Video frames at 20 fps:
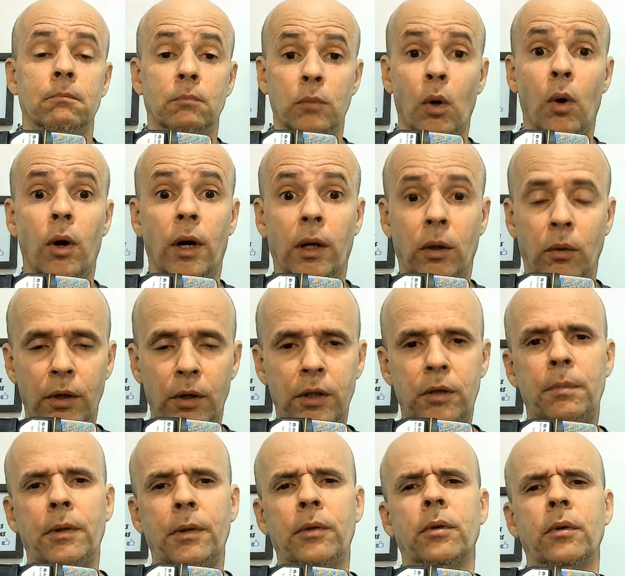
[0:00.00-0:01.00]
Boa noite,
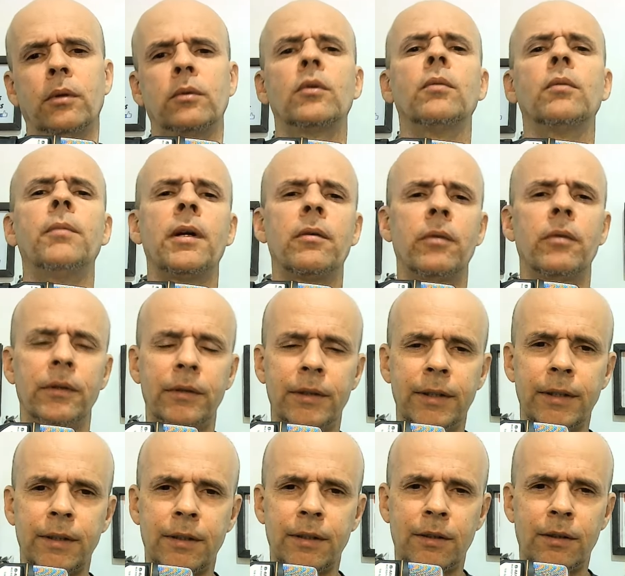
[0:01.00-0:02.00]
pessoal. Tudo bem com
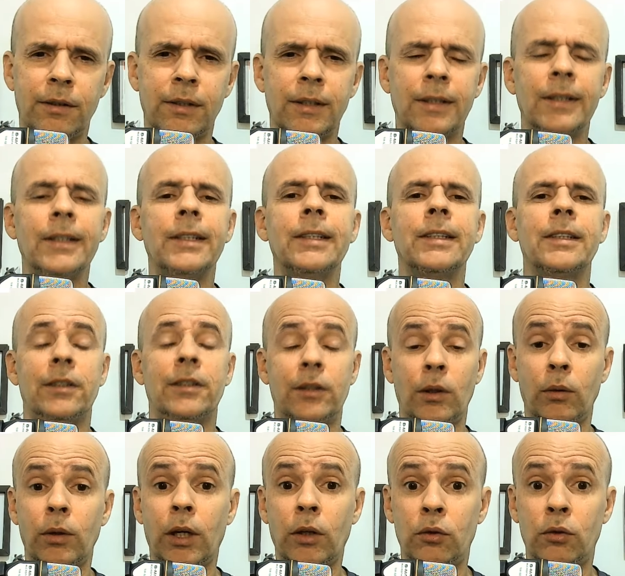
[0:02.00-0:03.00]
vocês?
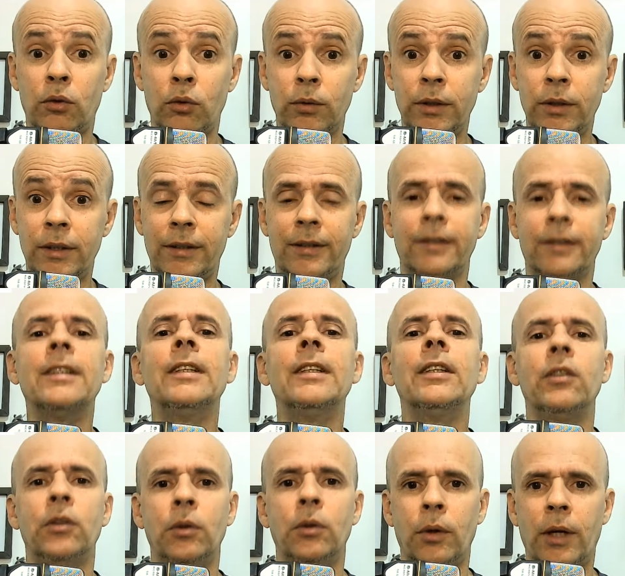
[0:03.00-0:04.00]
Saudações
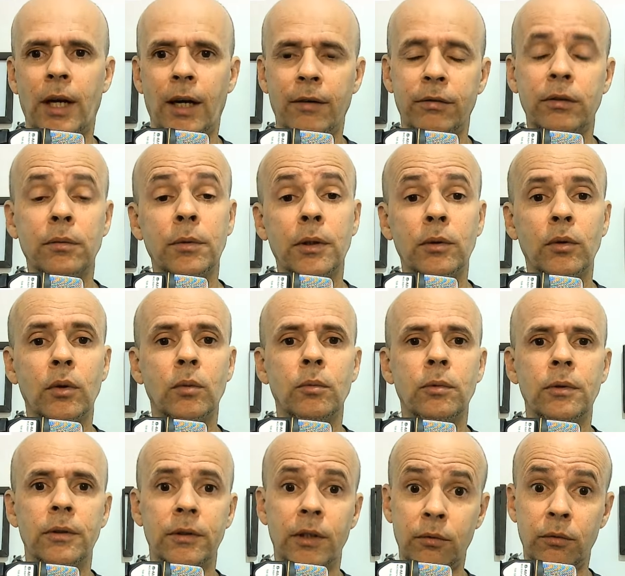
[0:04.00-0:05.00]
geográficas também a todo
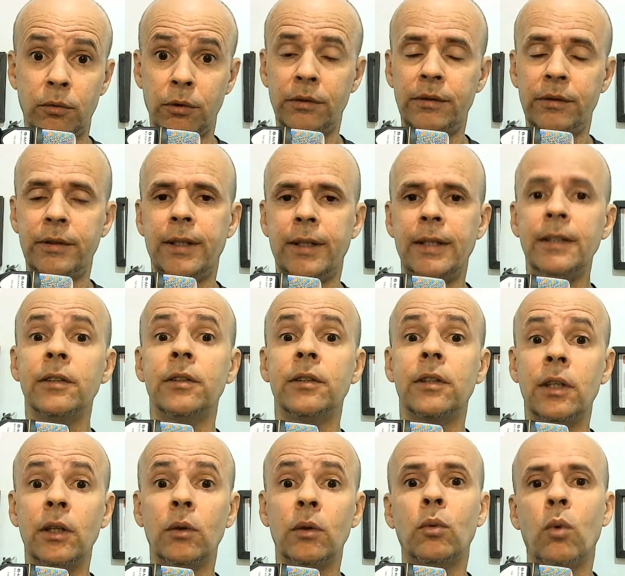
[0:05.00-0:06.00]
mundo, seja você
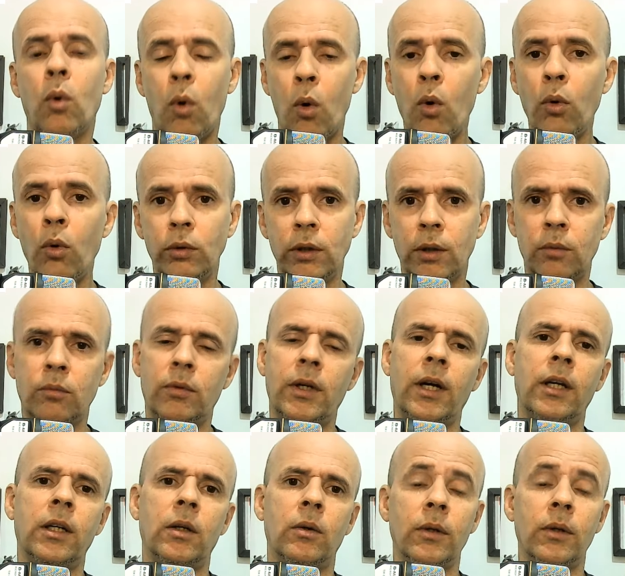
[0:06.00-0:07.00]
inscrito ou não no
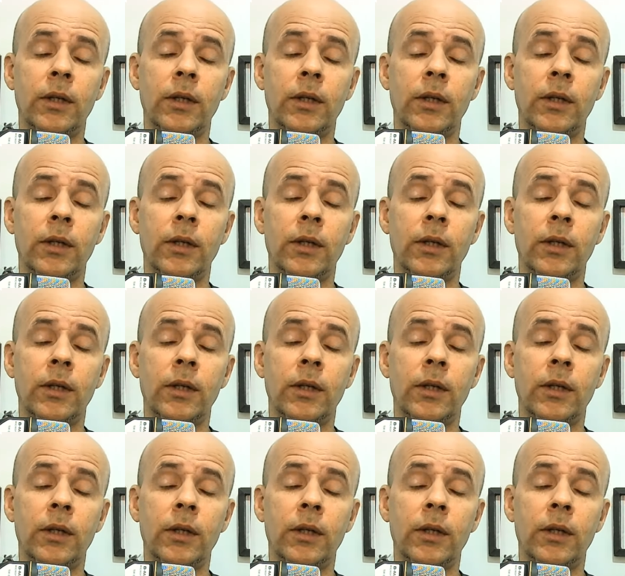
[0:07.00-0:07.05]
canal.